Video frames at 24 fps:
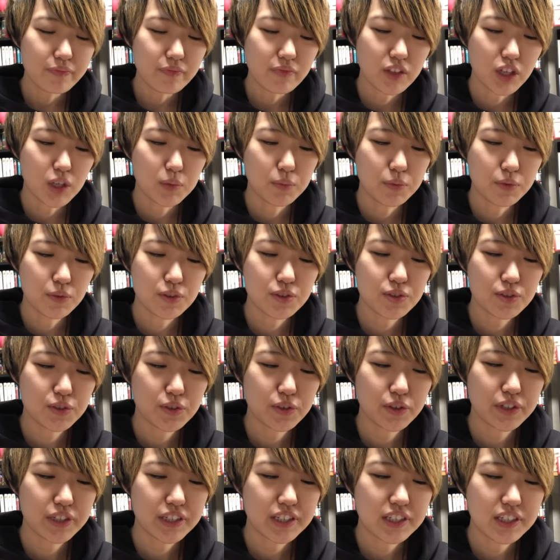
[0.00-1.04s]
なんかものす
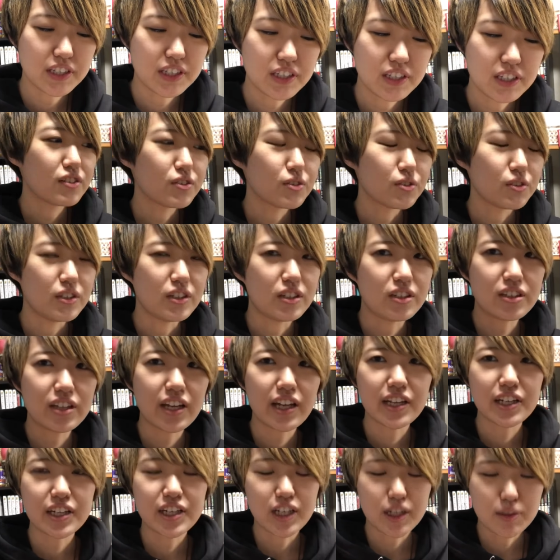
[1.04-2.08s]
ごい一
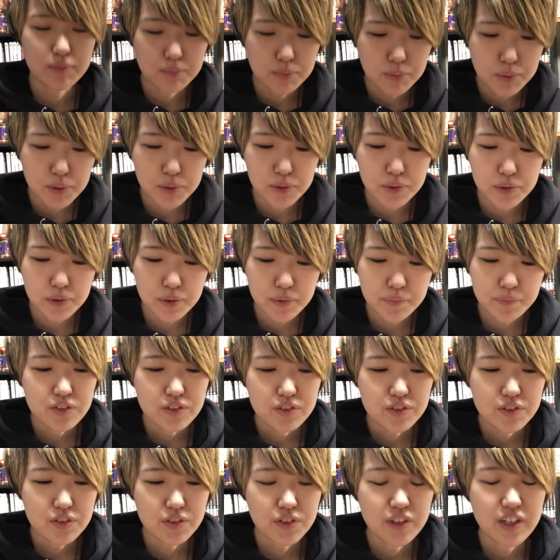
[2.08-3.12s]
体感も
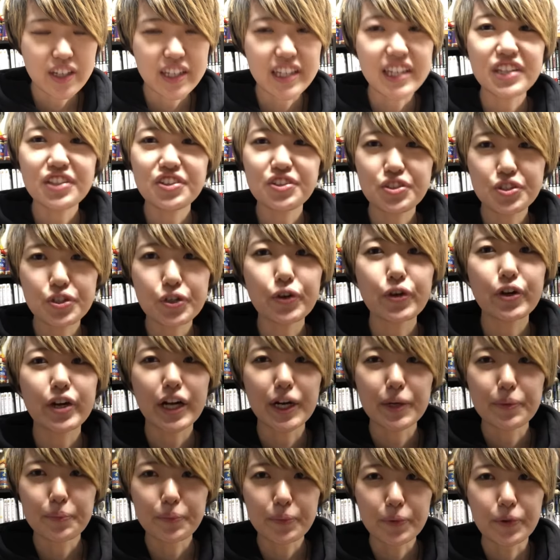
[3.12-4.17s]
その緊張
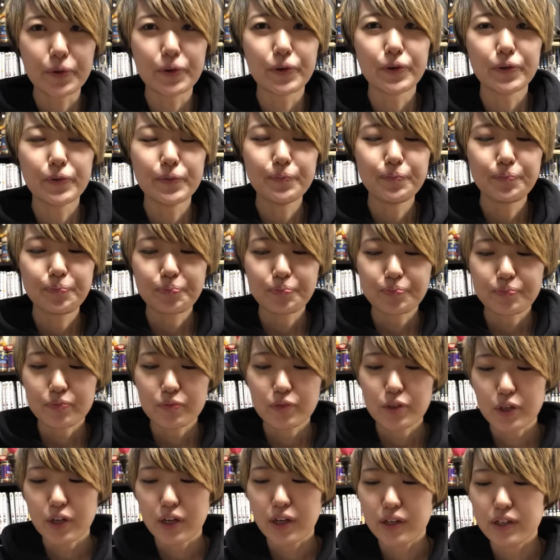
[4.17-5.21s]
感も
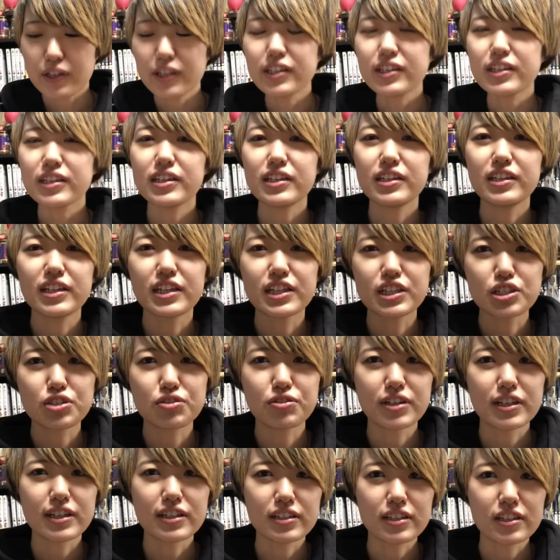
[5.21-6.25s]
なんか一気に味
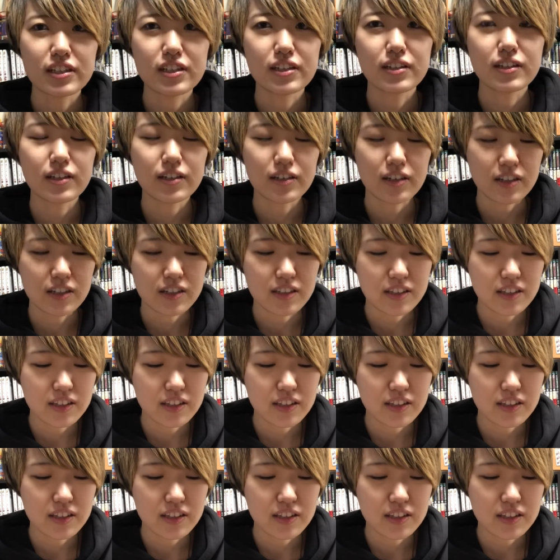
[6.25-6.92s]
わえてなんか